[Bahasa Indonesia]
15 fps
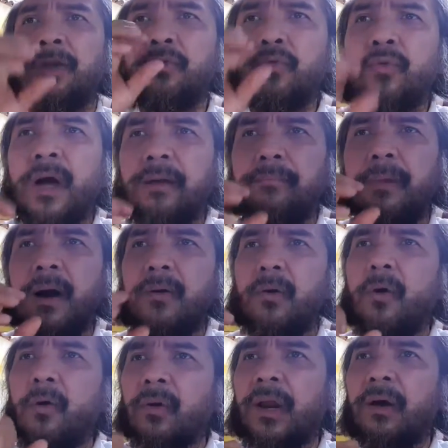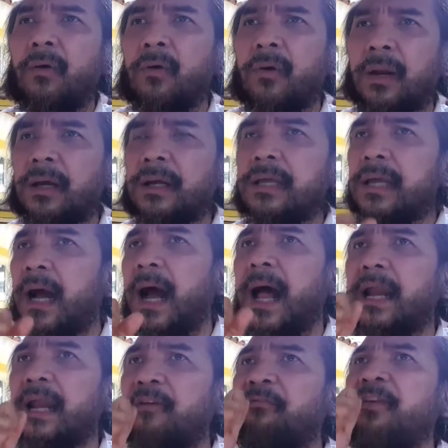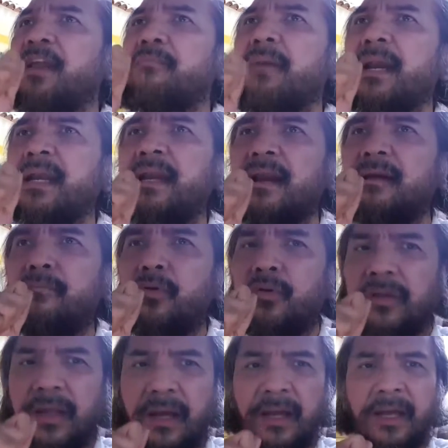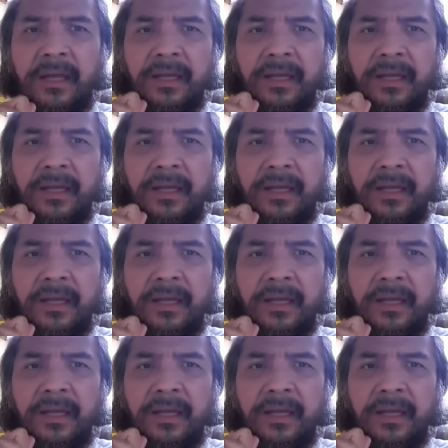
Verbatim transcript: Tuhan mau orang-orang yang ada firman di dalam mulutnya